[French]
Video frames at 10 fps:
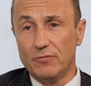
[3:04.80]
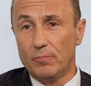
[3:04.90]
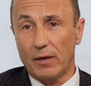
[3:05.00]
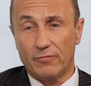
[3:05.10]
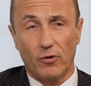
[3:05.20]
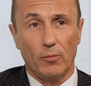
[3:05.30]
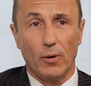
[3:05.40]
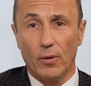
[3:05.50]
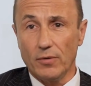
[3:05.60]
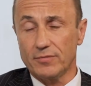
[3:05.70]
de
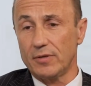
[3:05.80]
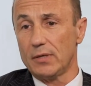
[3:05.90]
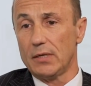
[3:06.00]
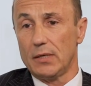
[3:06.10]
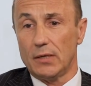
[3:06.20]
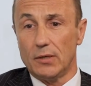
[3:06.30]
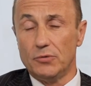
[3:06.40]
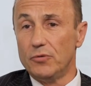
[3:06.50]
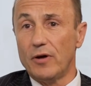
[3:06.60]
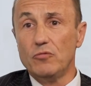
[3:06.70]
performance,
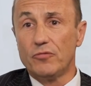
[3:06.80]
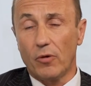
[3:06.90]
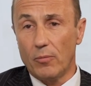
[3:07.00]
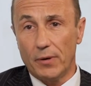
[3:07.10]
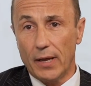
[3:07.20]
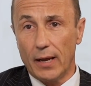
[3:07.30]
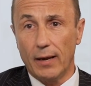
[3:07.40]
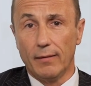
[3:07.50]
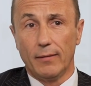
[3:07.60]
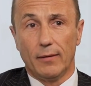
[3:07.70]
de value sur
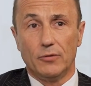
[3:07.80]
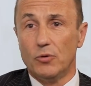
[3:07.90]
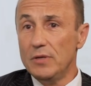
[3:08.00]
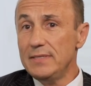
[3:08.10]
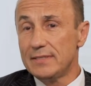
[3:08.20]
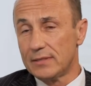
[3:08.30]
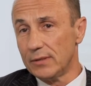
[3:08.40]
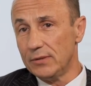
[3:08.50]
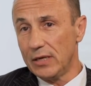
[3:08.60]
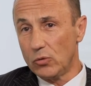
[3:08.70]
monnaie, de liste
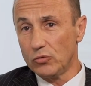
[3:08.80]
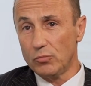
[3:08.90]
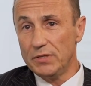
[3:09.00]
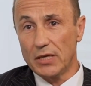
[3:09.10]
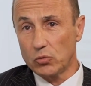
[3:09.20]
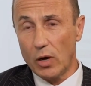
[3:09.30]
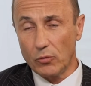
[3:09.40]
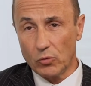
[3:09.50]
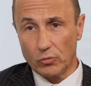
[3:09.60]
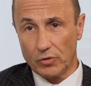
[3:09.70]
des clauses obligatoires
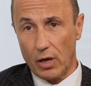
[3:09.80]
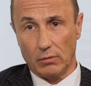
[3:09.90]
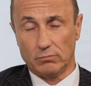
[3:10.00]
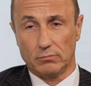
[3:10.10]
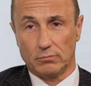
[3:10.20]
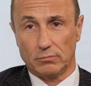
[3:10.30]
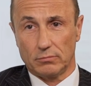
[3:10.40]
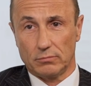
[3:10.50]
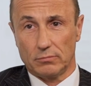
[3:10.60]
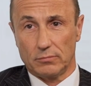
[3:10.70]
dans le contrat.
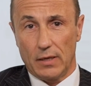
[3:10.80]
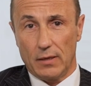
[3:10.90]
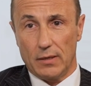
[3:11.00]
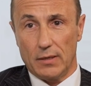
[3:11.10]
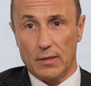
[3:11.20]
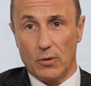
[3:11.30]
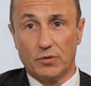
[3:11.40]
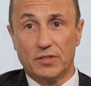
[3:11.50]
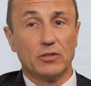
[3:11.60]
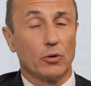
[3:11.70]
au
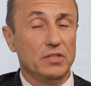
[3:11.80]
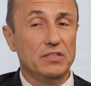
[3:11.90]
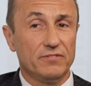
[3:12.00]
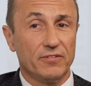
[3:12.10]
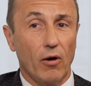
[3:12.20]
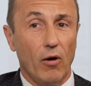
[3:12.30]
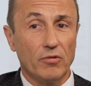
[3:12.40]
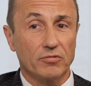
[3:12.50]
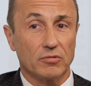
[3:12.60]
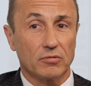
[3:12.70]
titre des
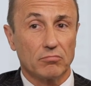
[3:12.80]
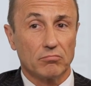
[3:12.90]
différences,